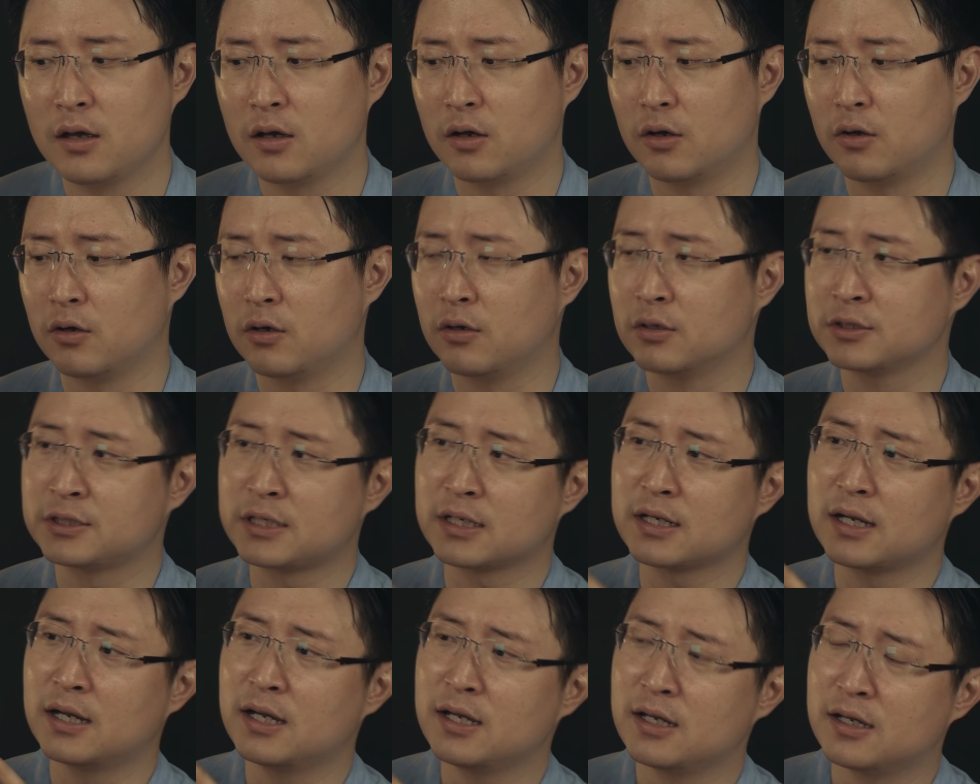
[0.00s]
어,
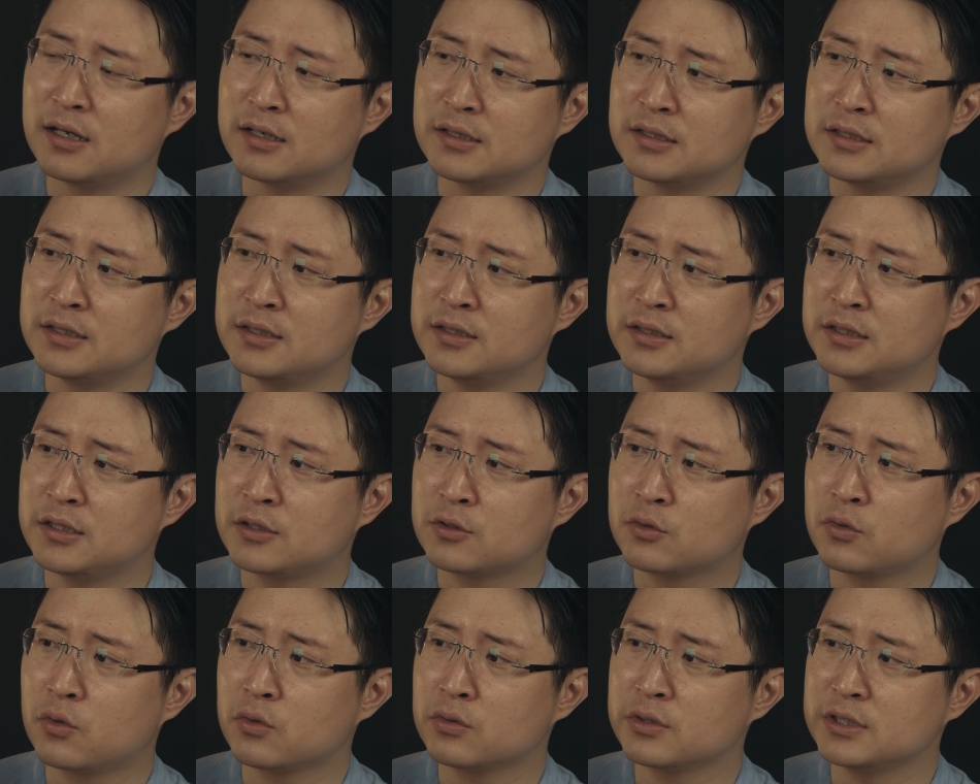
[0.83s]
제가 이
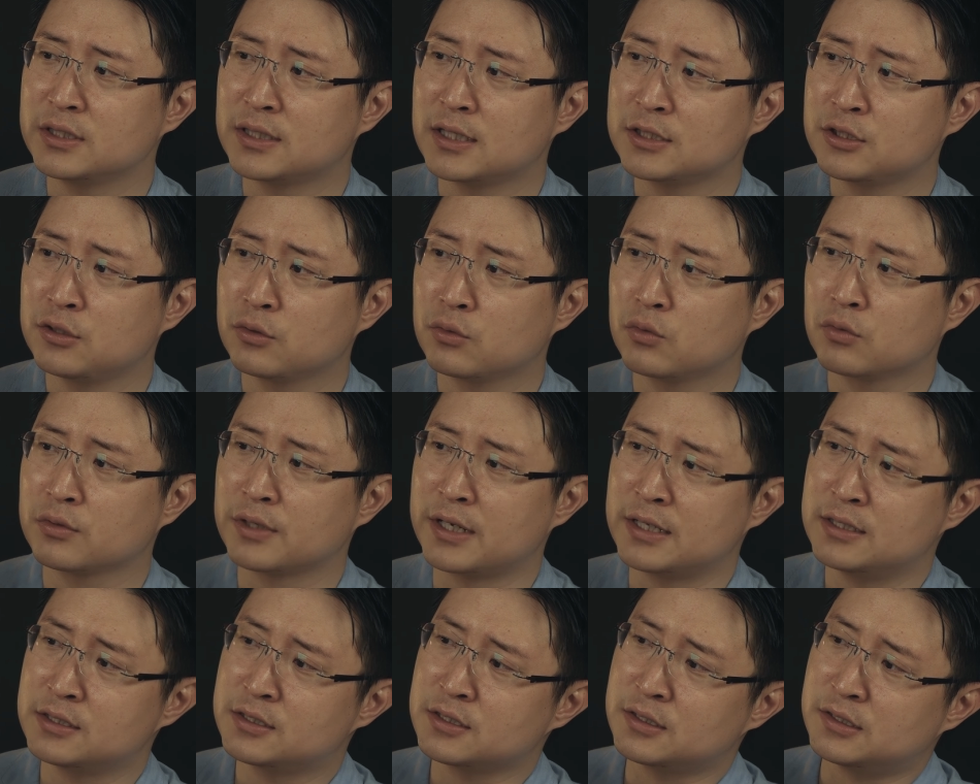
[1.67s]
니코르 2470
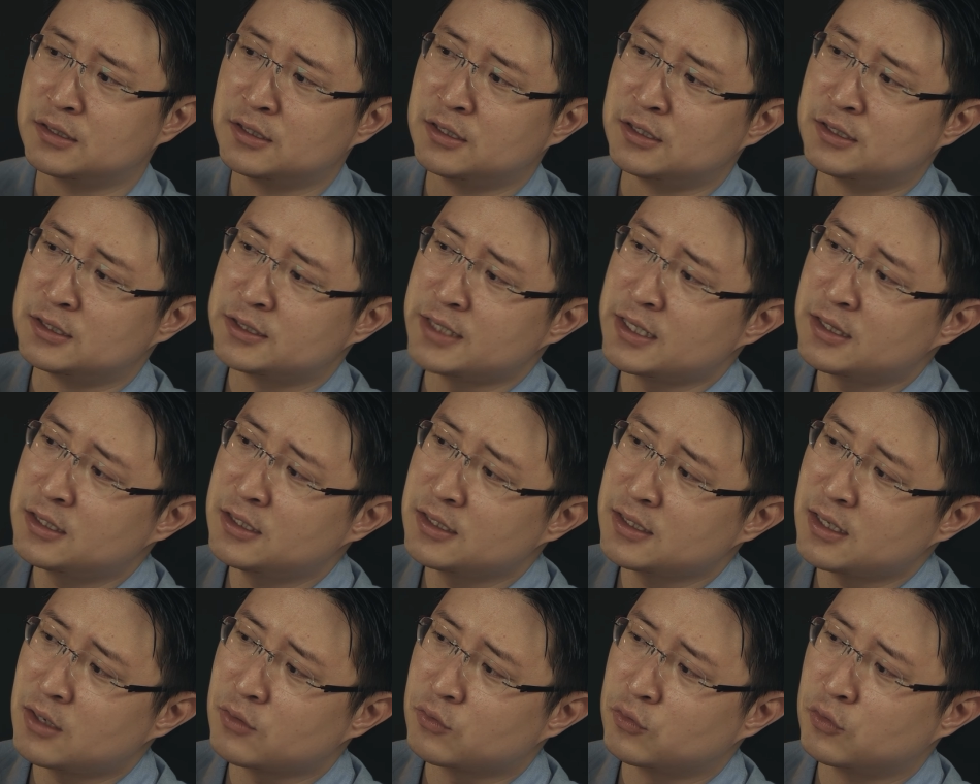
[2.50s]
렌즈를
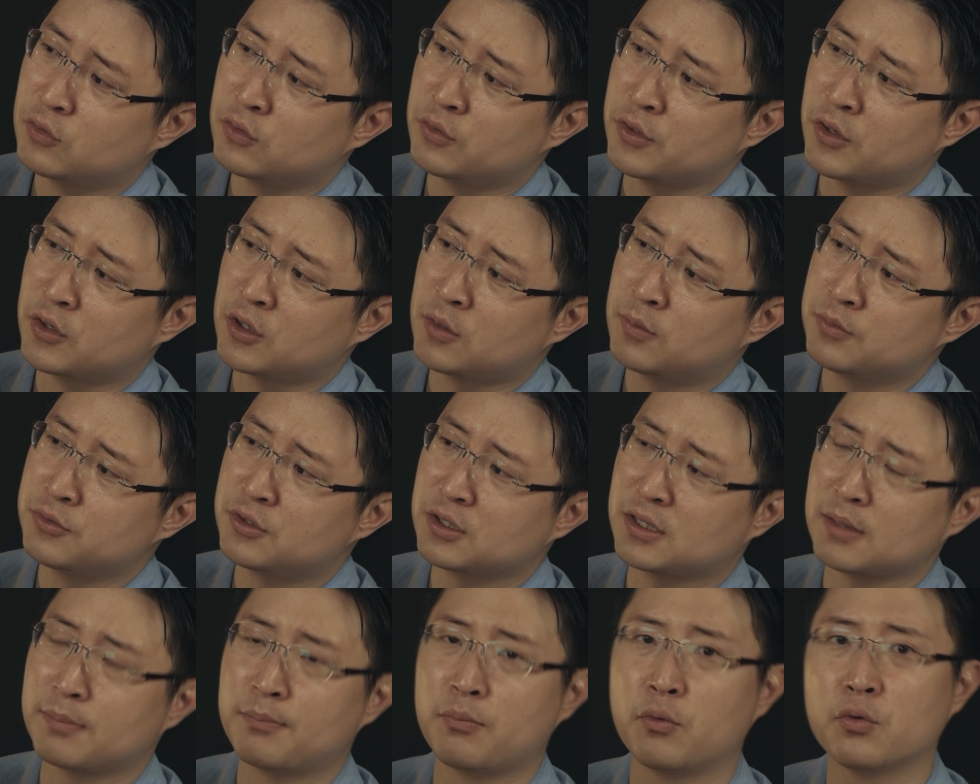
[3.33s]
세팅하고
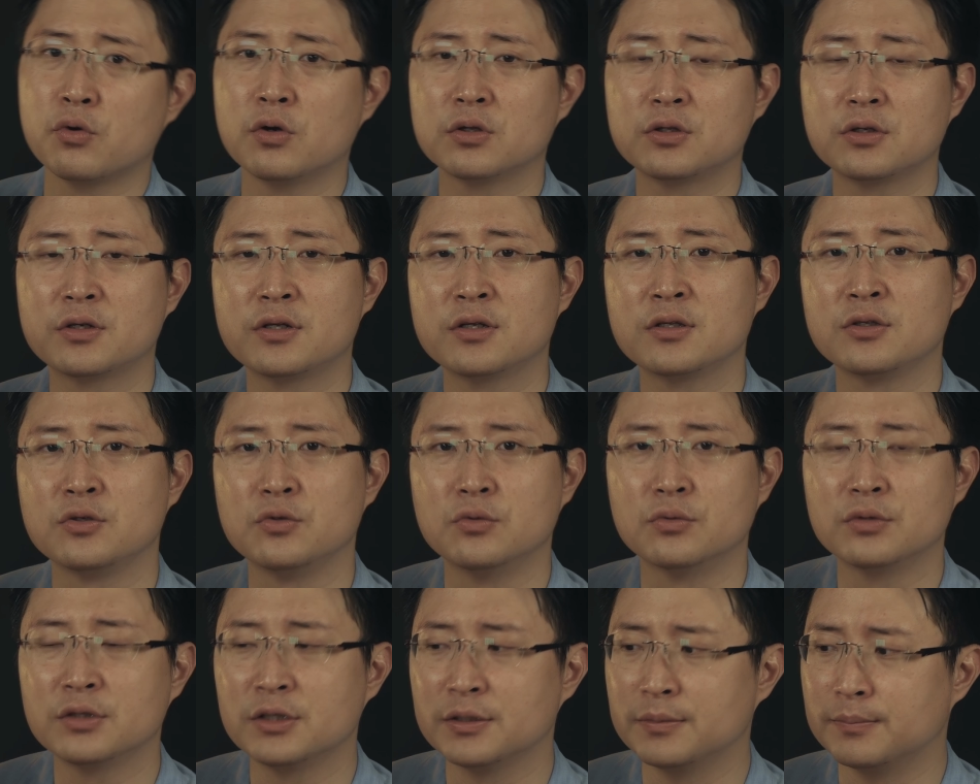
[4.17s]
여러분들께 보여드리는
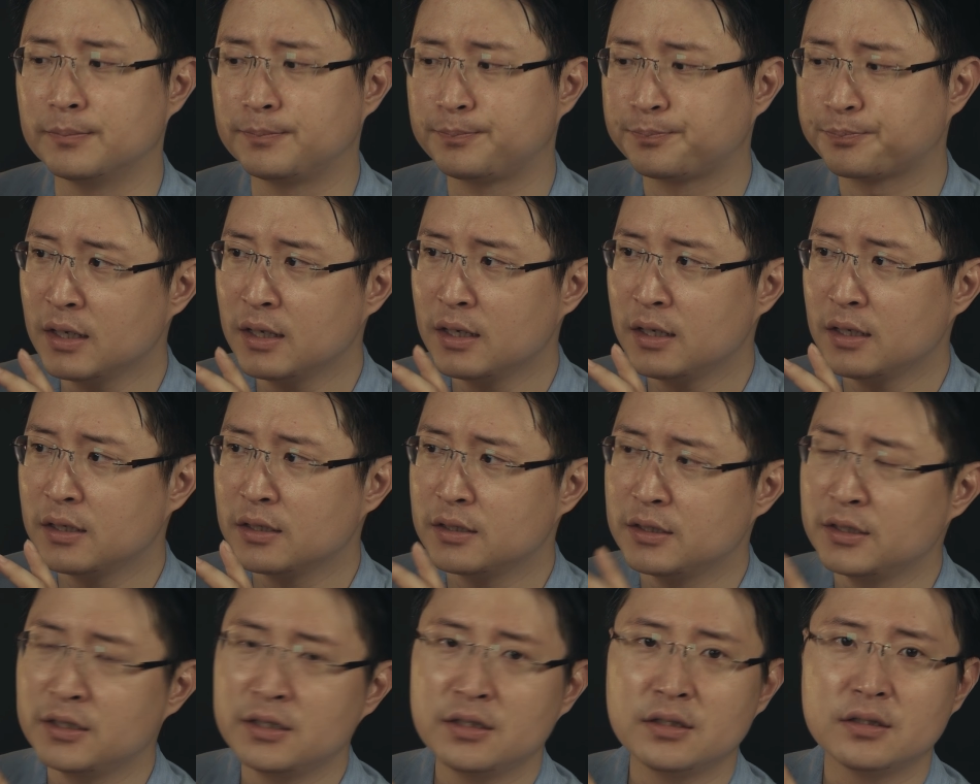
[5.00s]
이유는
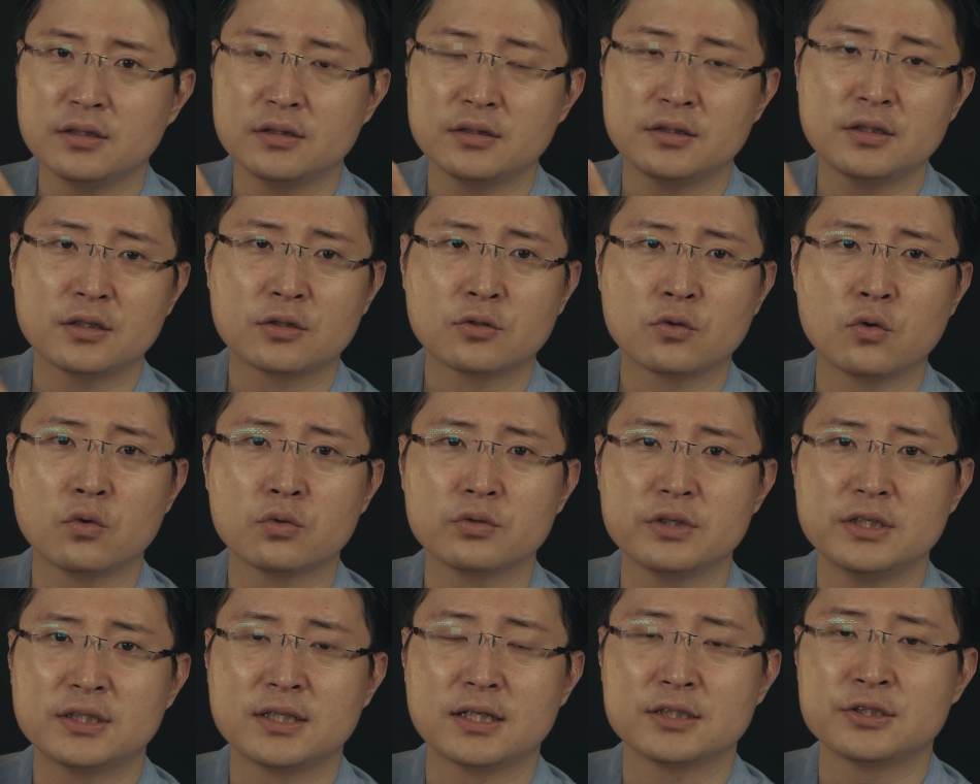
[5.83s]
이
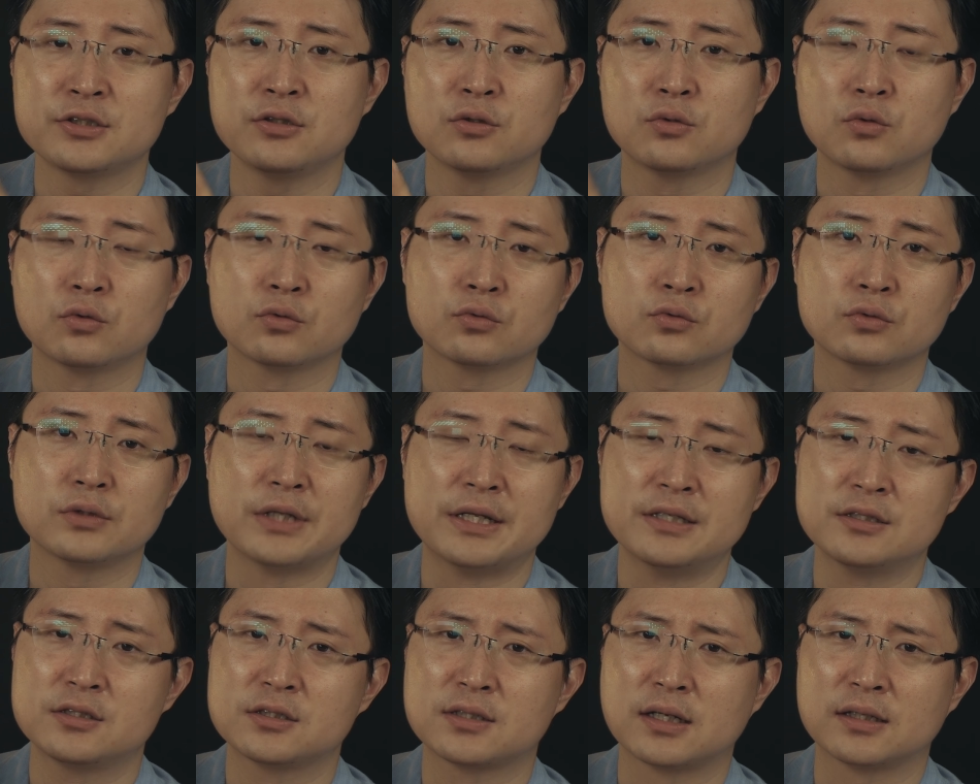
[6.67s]
니코르 2470
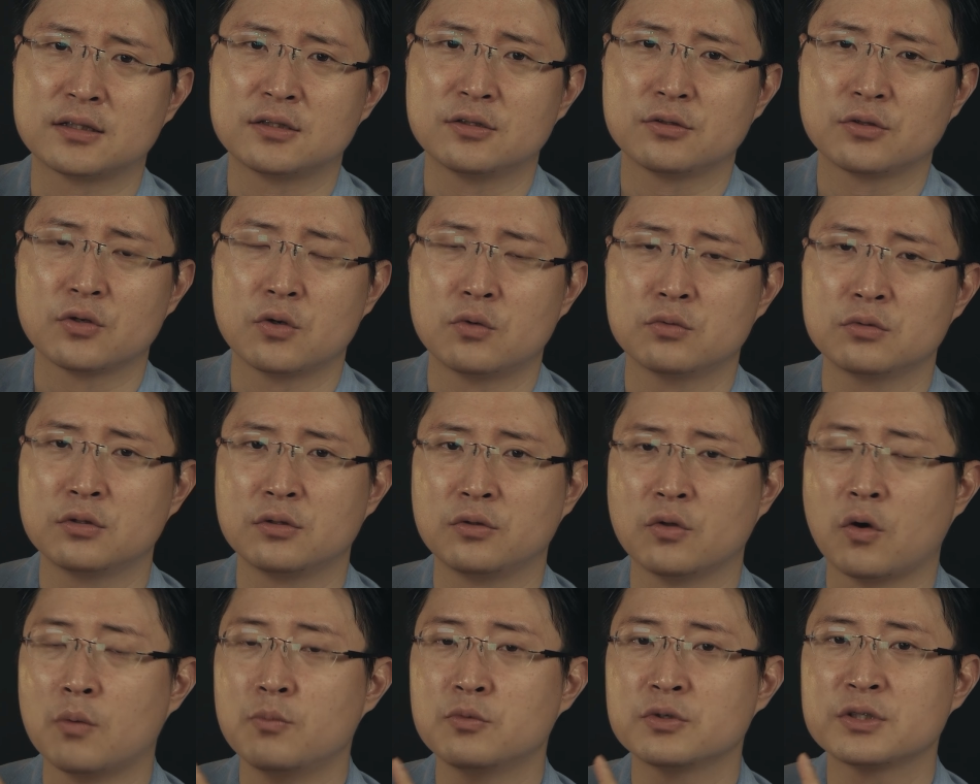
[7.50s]
렌즈 같은
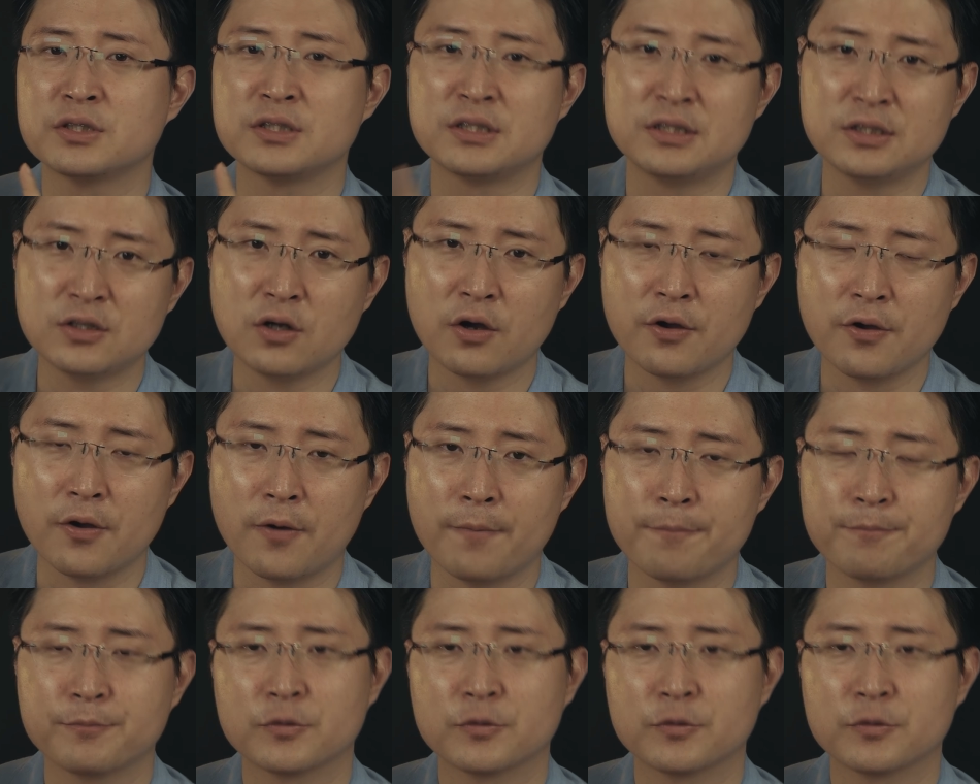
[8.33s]
경우는 너무 길어요.